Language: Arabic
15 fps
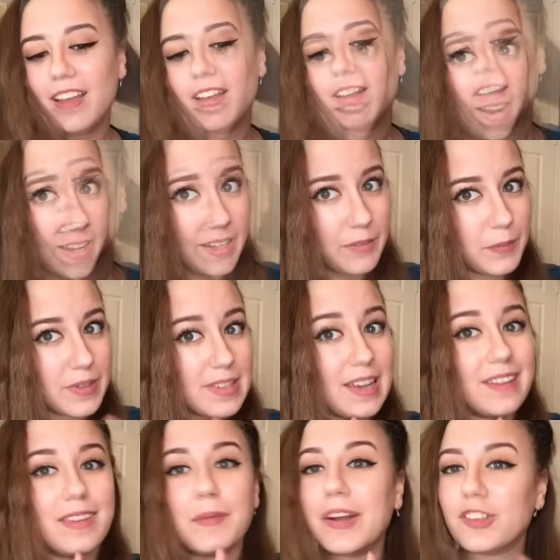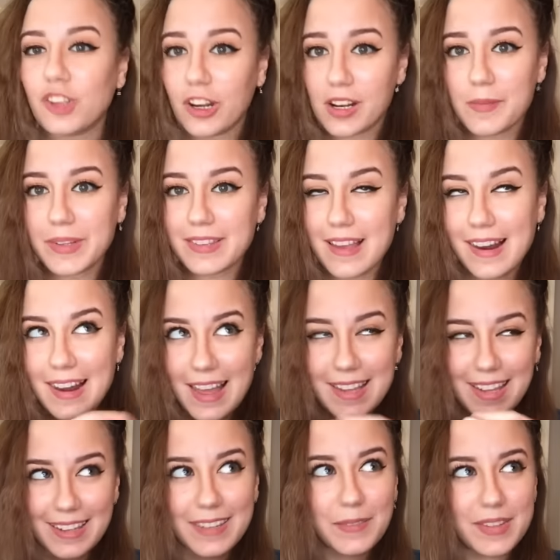هاي بس انا طبعا جربت هلا
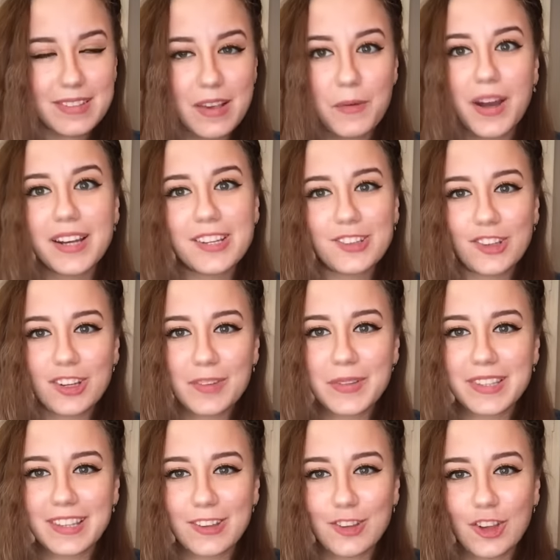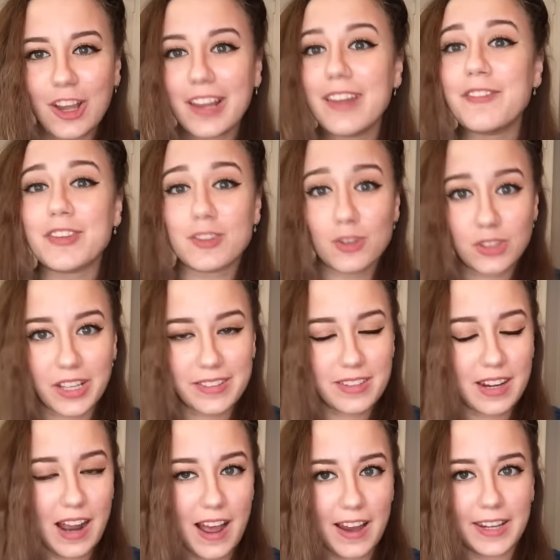يعني من ثواني جربت اني اشغلها فصوتها كثير
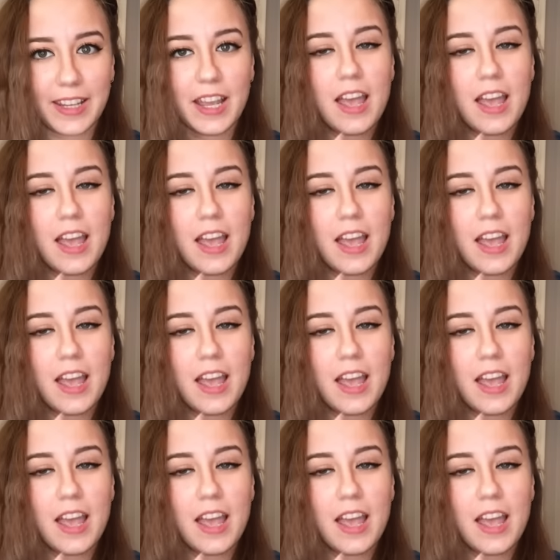عالي